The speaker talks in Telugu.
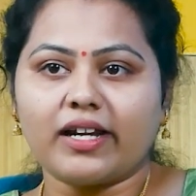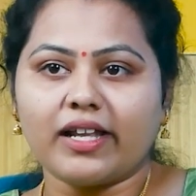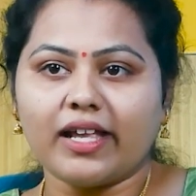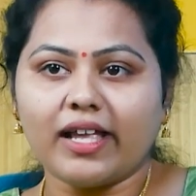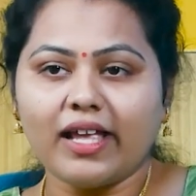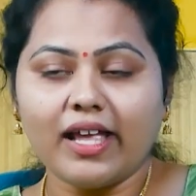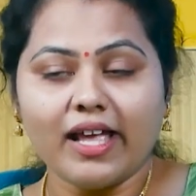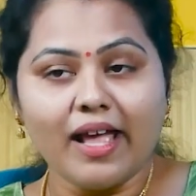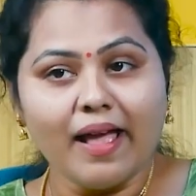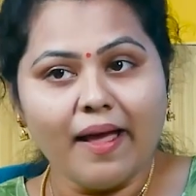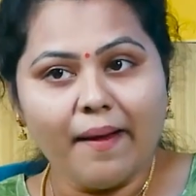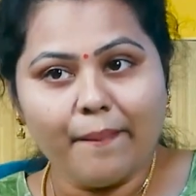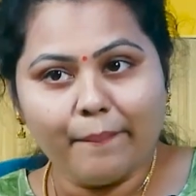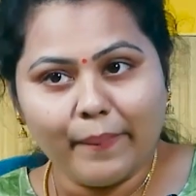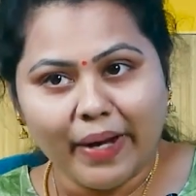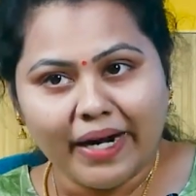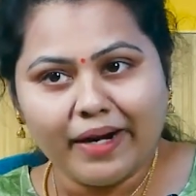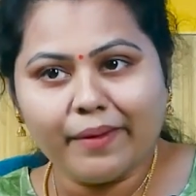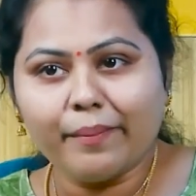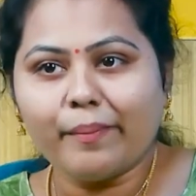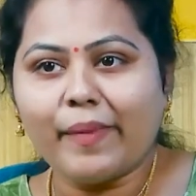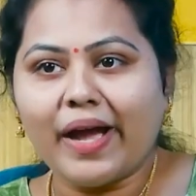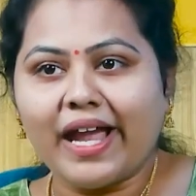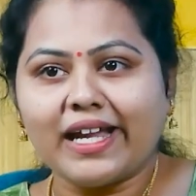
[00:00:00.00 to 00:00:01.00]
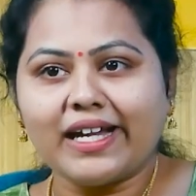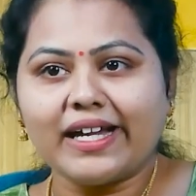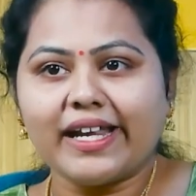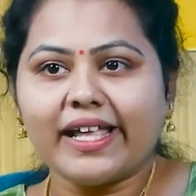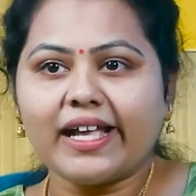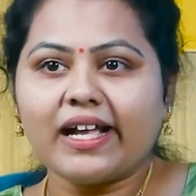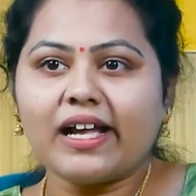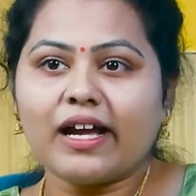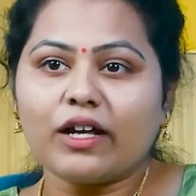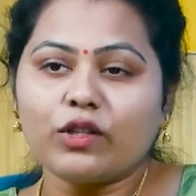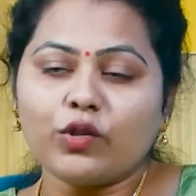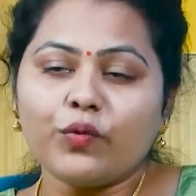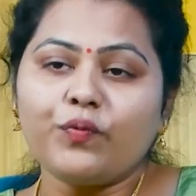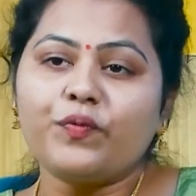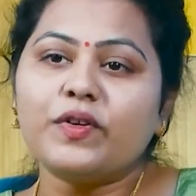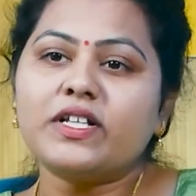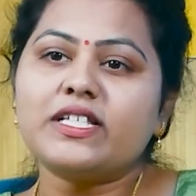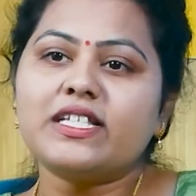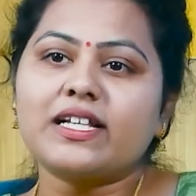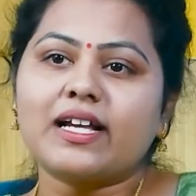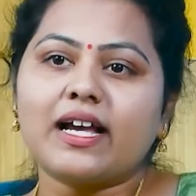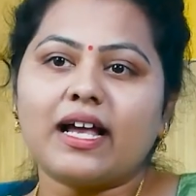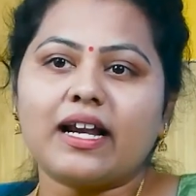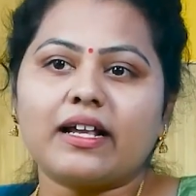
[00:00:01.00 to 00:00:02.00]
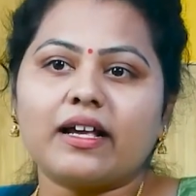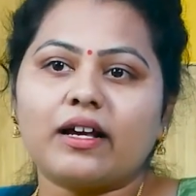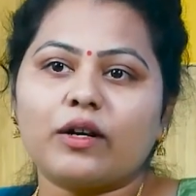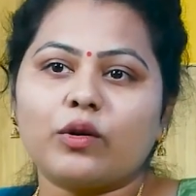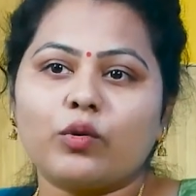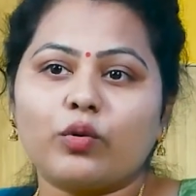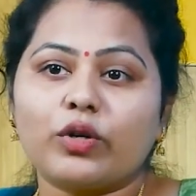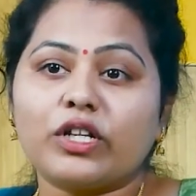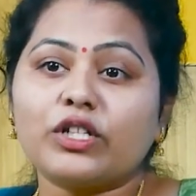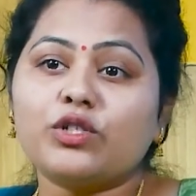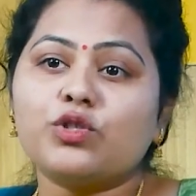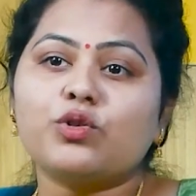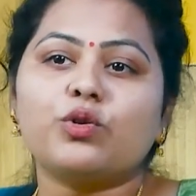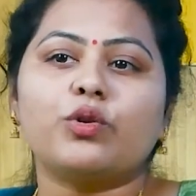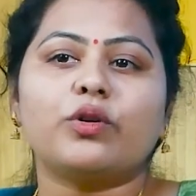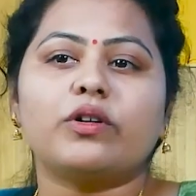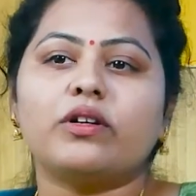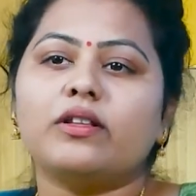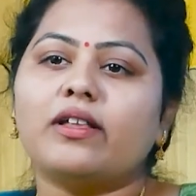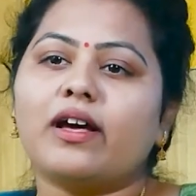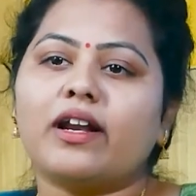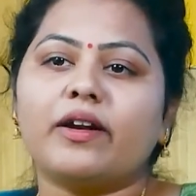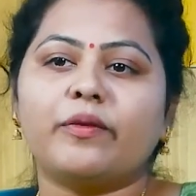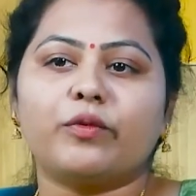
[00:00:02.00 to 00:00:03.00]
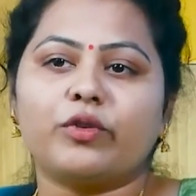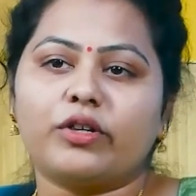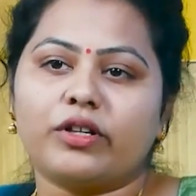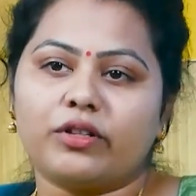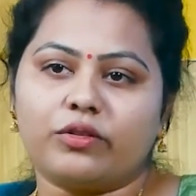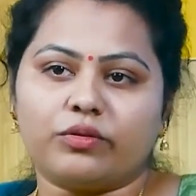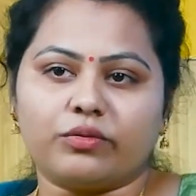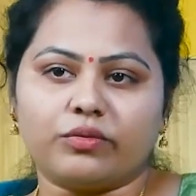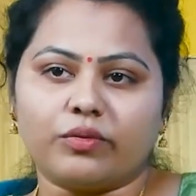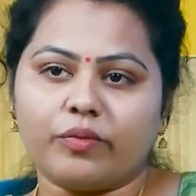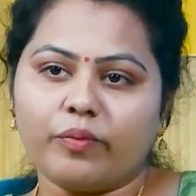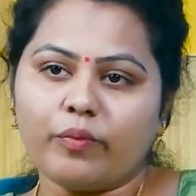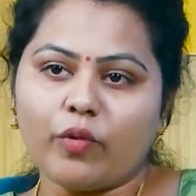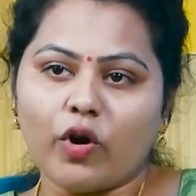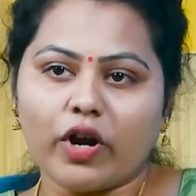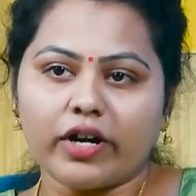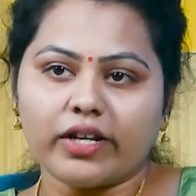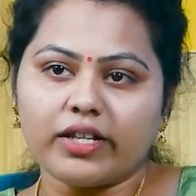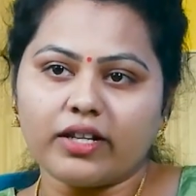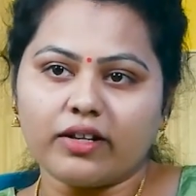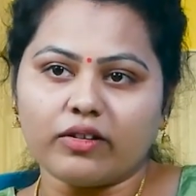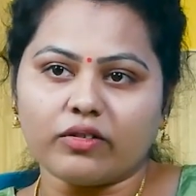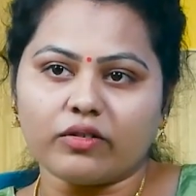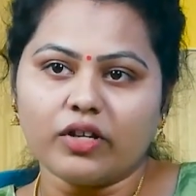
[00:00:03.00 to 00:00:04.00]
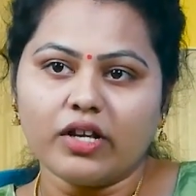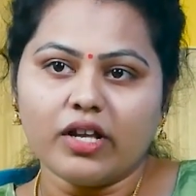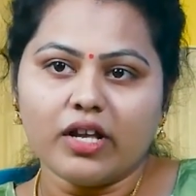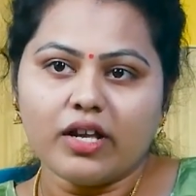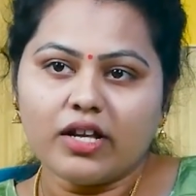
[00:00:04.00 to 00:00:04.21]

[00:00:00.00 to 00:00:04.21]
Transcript: అంటే మన మైండే కాదు ఫిజికల్గా కూడా చురుకుదనం ఉండదు బాడీలో